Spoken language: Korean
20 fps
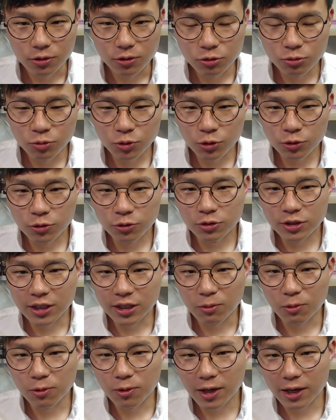꿈꾸는
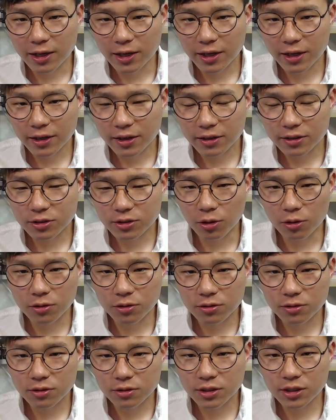자본가의
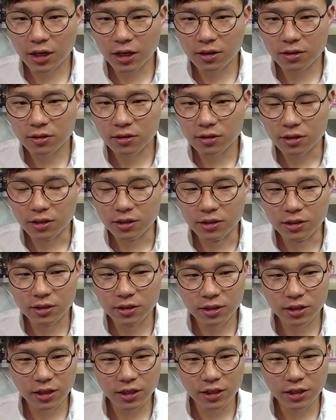성장
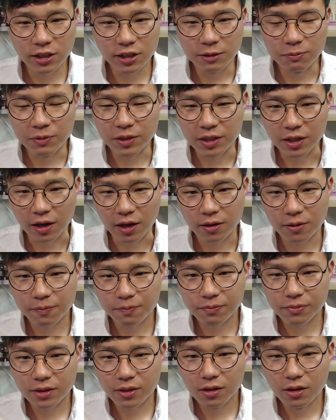읽기입니다.
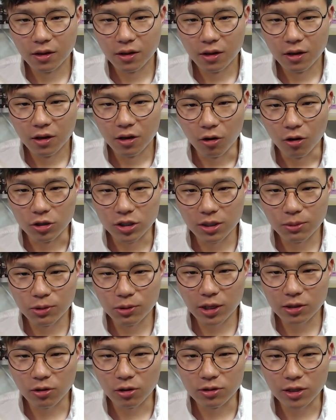
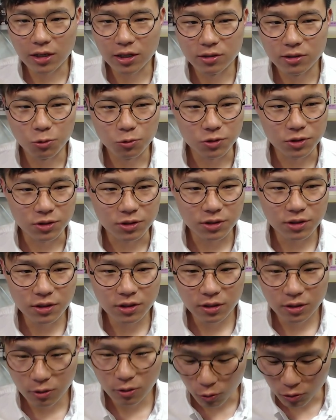어제보다 더 나은 오늘,
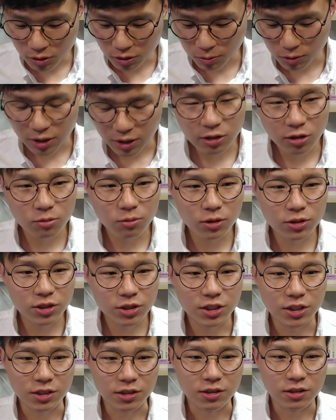오늘보다 더
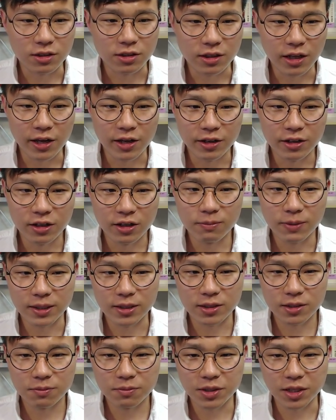멋진 내일을
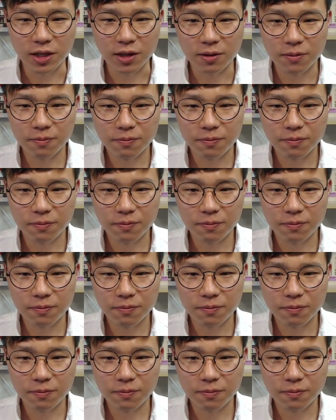만듭니다.